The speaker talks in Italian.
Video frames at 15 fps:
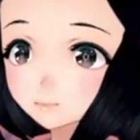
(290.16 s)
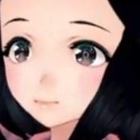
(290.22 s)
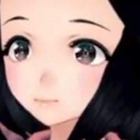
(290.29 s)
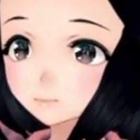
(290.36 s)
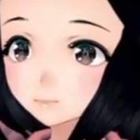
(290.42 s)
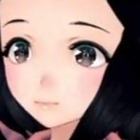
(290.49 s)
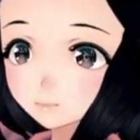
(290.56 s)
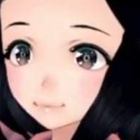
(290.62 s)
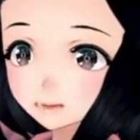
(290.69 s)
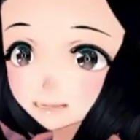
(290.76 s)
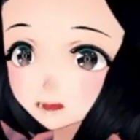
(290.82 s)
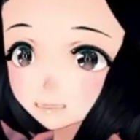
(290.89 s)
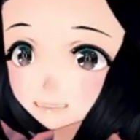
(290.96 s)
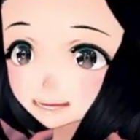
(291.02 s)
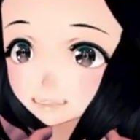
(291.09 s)
Cosa c'è
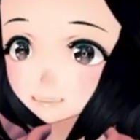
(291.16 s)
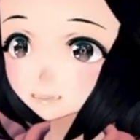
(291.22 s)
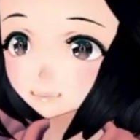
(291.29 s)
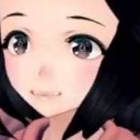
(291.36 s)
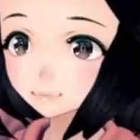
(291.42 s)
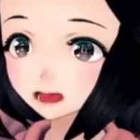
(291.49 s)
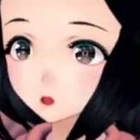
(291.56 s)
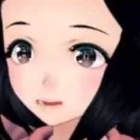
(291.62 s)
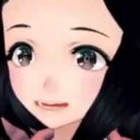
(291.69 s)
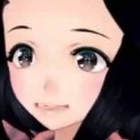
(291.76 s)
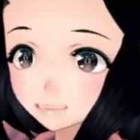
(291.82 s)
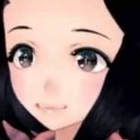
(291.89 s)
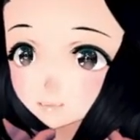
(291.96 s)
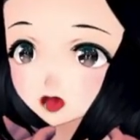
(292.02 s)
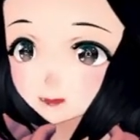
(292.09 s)
qui sopra?
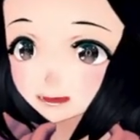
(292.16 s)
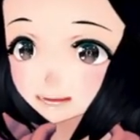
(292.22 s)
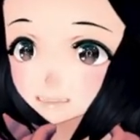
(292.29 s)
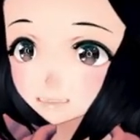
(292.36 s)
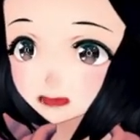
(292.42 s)
Aspetta, voglio